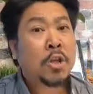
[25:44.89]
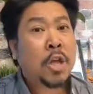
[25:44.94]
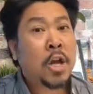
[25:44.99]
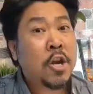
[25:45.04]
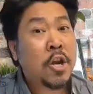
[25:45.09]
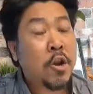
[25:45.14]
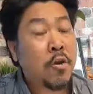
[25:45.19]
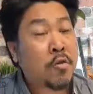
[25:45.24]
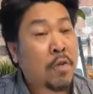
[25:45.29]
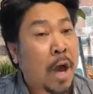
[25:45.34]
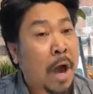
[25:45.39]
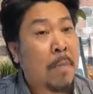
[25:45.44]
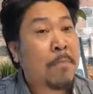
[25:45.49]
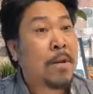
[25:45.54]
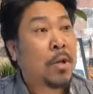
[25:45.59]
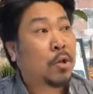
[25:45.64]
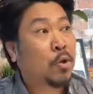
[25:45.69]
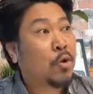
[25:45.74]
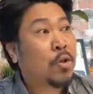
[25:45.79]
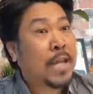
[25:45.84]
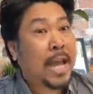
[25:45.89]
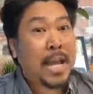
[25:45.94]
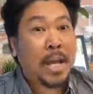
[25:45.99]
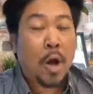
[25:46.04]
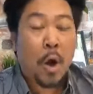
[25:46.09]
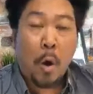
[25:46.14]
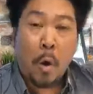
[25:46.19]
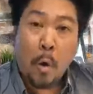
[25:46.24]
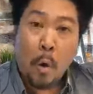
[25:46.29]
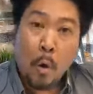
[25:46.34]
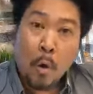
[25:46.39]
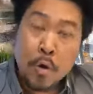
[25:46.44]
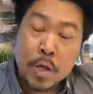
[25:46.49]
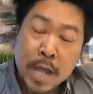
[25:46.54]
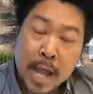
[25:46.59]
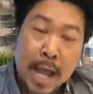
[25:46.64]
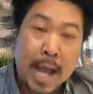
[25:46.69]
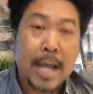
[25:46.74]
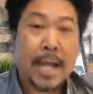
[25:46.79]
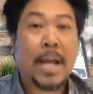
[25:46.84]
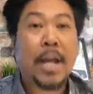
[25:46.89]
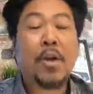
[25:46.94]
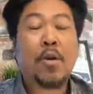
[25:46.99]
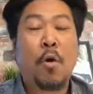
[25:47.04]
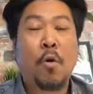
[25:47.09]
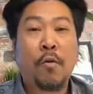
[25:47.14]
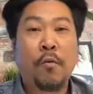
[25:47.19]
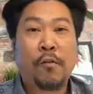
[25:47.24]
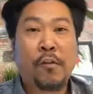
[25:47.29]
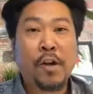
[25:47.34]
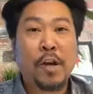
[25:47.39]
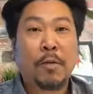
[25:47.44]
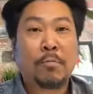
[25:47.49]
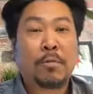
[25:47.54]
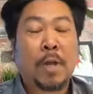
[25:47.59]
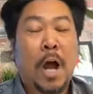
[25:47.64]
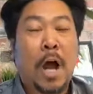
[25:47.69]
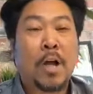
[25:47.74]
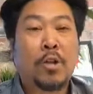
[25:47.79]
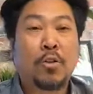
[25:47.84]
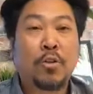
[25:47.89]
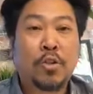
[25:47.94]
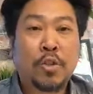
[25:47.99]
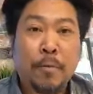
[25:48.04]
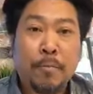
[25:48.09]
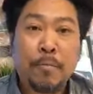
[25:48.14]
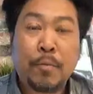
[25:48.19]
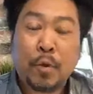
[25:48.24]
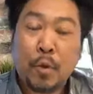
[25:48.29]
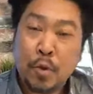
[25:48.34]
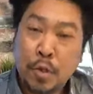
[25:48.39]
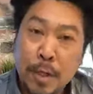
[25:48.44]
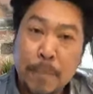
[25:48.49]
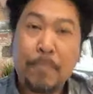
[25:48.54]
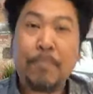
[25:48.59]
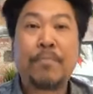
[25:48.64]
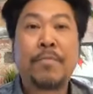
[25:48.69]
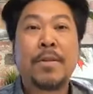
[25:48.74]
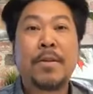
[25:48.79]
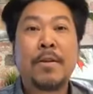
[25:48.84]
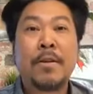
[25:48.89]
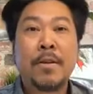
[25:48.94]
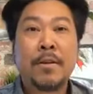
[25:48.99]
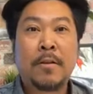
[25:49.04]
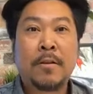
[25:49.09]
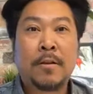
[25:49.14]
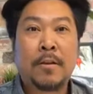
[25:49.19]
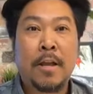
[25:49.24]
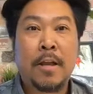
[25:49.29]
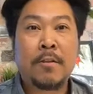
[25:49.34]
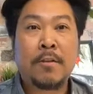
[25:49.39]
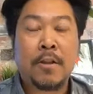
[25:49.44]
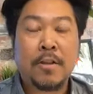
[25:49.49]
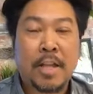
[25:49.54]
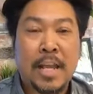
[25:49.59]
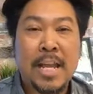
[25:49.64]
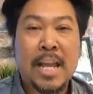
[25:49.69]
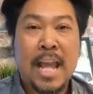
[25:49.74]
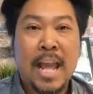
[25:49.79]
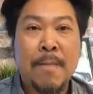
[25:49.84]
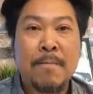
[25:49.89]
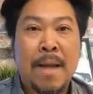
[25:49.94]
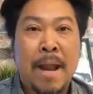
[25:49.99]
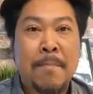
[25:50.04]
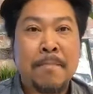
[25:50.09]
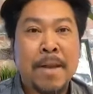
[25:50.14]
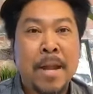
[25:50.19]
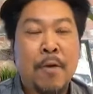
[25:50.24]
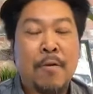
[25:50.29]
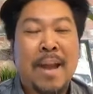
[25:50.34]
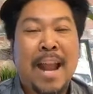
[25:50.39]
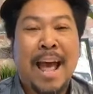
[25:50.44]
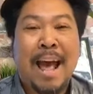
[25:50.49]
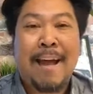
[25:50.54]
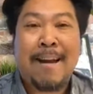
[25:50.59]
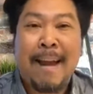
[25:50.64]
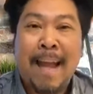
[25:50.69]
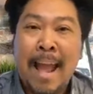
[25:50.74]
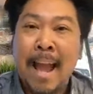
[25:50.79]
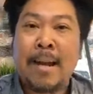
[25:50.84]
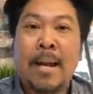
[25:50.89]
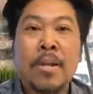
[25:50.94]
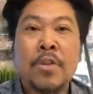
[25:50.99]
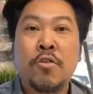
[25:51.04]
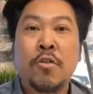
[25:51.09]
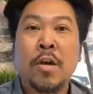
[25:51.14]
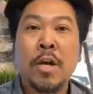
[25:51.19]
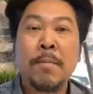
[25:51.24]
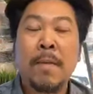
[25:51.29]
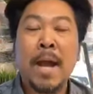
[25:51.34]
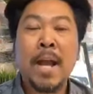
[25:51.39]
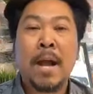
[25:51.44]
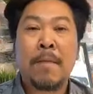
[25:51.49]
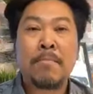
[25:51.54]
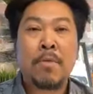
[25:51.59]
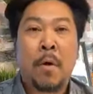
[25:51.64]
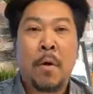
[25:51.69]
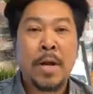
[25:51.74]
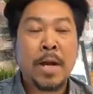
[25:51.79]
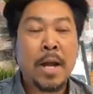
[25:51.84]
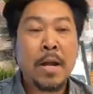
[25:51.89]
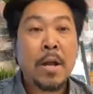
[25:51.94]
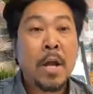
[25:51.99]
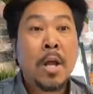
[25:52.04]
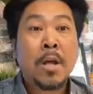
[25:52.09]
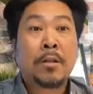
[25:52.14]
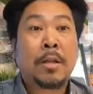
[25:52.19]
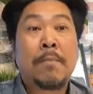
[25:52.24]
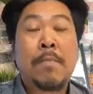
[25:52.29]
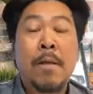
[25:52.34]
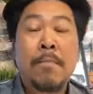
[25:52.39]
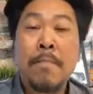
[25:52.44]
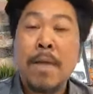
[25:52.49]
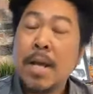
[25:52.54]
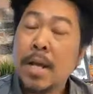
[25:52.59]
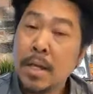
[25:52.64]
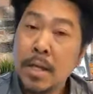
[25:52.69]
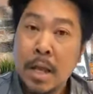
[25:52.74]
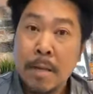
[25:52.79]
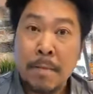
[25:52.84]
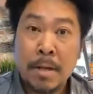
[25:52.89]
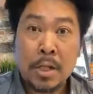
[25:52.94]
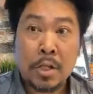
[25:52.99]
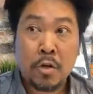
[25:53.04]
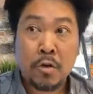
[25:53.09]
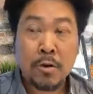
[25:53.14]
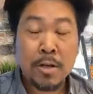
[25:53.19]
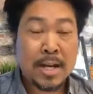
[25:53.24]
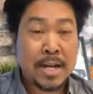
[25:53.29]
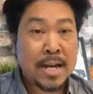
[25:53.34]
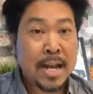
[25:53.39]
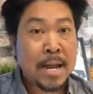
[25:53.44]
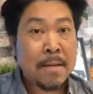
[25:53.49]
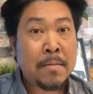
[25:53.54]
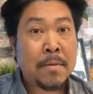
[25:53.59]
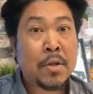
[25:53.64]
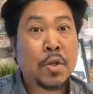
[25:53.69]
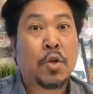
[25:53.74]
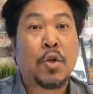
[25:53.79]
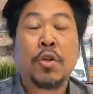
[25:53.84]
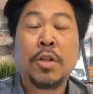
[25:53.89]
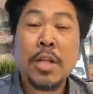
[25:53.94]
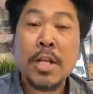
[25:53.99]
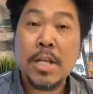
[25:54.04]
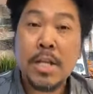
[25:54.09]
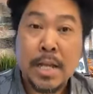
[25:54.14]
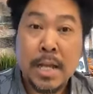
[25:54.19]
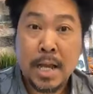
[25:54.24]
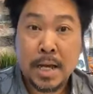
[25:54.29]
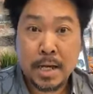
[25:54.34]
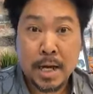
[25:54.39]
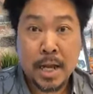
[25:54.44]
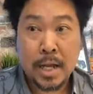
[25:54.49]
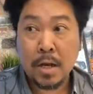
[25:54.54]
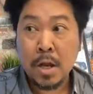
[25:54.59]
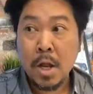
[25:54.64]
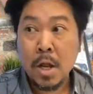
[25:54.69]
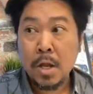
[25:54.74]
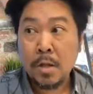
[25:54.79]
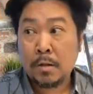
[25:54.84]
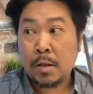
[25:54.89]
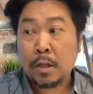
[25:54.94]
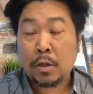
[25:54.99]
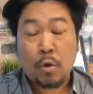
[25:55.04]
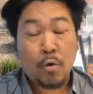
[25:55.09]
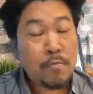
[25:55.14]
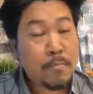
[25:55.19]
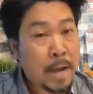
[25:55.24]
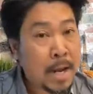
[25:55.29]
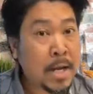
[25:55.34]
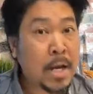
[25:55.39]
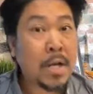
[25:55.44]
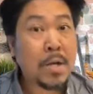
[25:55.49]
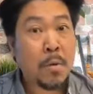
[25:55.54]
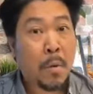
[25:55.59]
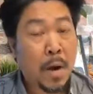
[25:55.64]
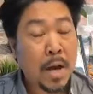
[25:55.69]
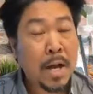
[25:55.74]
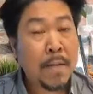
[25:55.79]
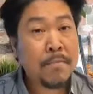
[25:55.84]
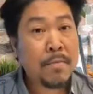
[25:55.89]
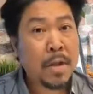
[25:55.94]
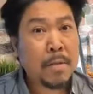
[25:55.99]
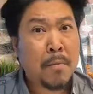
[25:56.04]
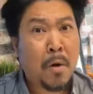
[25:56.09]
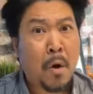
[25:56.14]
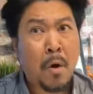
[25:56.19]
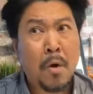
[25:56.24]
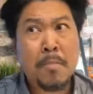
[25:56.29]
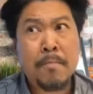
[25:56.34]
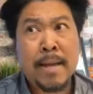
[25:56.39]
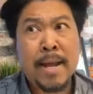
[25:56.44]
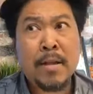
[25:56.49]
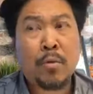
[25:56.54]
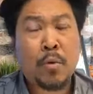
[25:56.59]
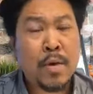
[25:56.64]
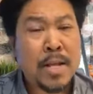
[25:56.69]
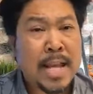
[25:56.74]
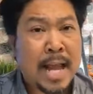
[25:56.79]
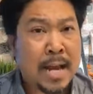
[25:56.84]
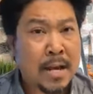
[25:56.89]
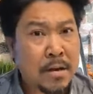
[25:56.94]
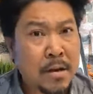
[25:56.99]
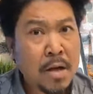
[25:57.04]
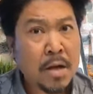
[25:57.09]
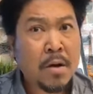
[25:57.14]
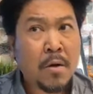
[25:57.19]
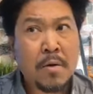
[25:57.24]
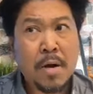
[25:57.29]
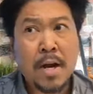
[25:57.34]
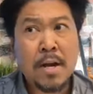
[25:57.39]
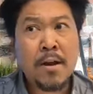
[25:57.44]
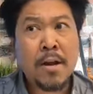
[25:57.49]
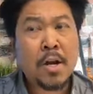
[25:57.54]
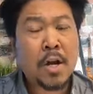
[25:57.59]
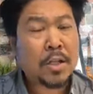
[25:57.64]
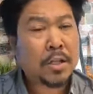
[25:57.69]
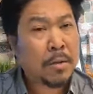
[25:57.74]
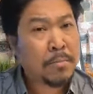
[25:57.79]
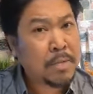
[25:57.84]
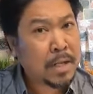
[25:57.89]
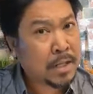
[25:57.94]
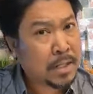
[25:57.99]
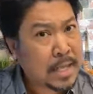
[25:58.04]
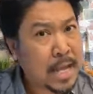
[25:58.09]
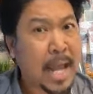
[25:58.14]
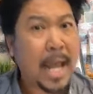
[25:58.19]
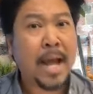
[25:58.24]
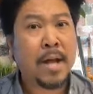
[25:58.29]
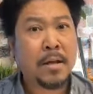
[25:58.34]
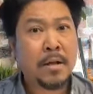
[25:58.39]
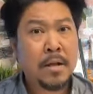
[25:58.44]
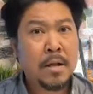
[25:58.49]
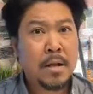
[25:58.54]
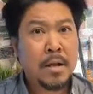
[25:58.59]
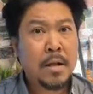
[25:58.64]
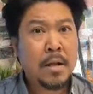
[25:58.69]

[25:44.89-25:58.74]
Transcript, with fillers: Chứ nếu không là tôi chạy u về cái khu Phước Lộc Thọ, tôi giúp tôi giúp chị, cho chị em làm đeo la làng lên chửi bới ông nội đó. Thì mình biết cái gì mình chửi cái nấy, mình chửi tiếng Việt đi. Tại tụi Mỹ nó giỏi lắm chứ bộ, mấy tụi nhà nước đồ đó nó có thông dịch gian.